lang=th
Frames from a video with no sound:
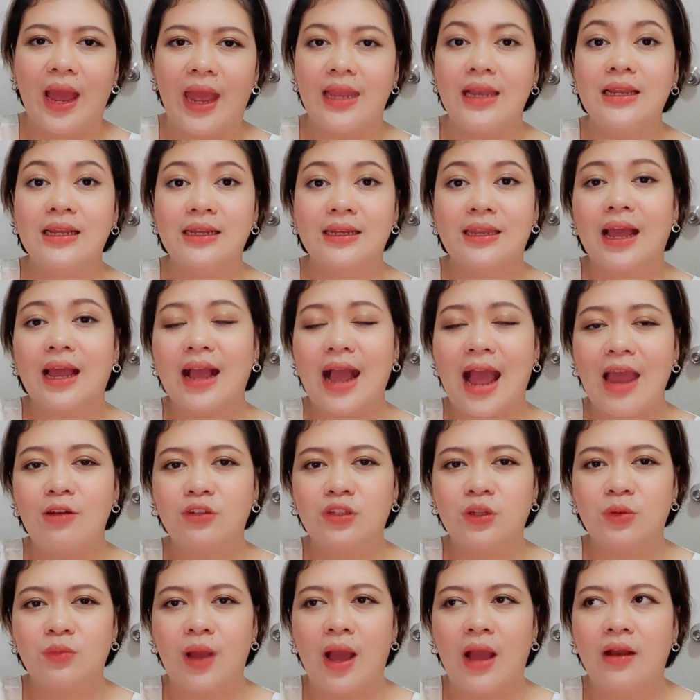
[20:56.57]
หรือถ้าใครรู้สึ
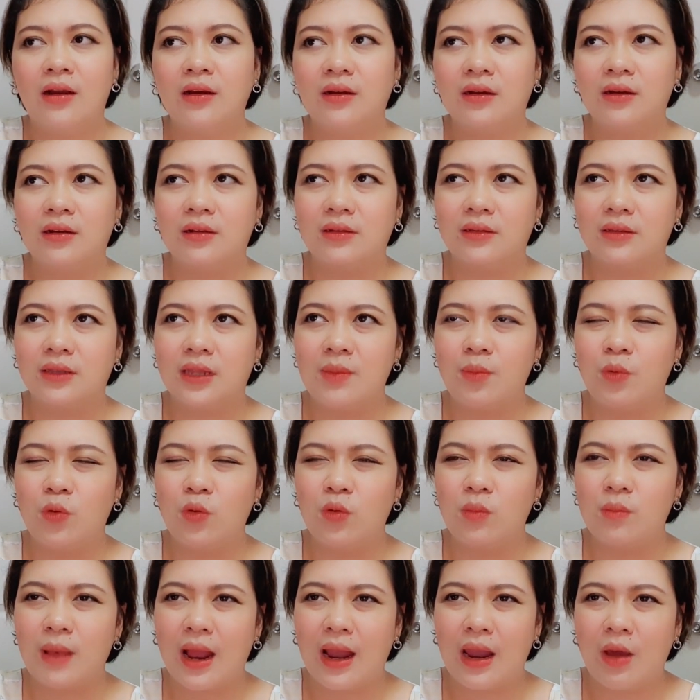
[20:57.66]
กว่าเออที่พูด
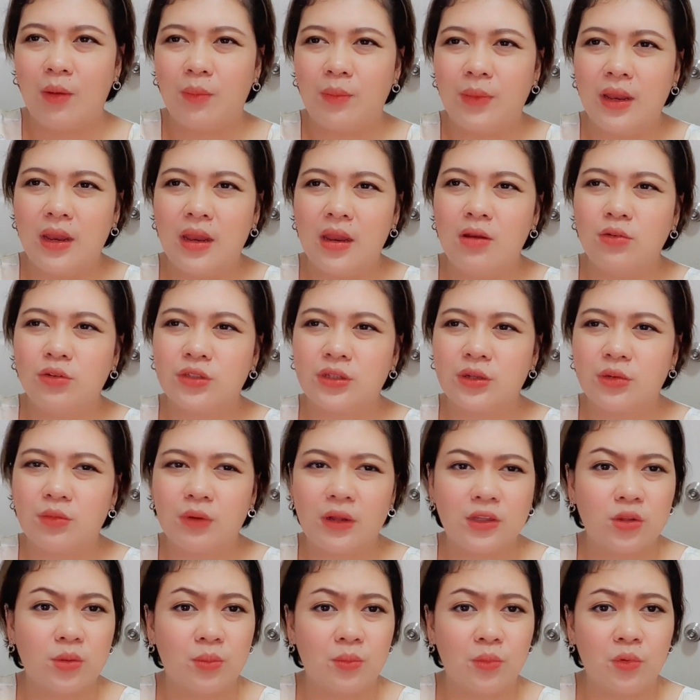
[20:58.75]
มาเราไม่ได้รู้สึกว่า
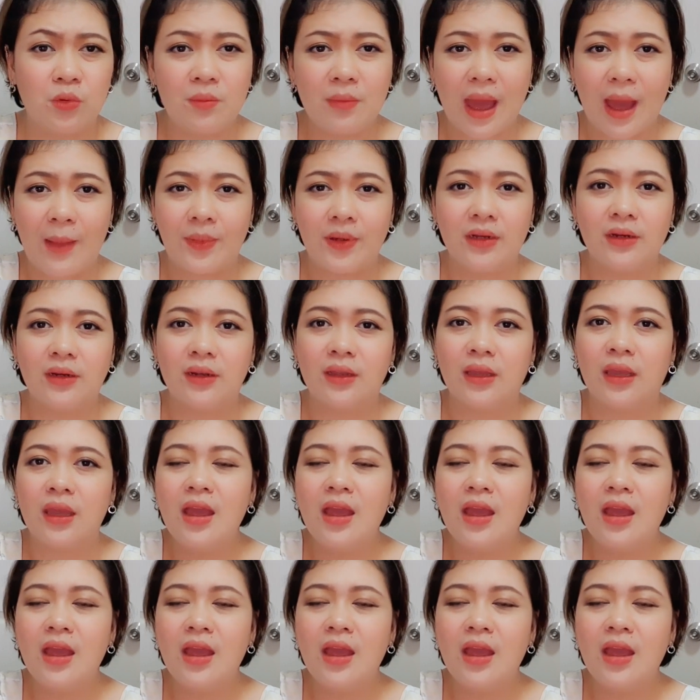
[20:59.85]
สมบูรณ์แบบเลย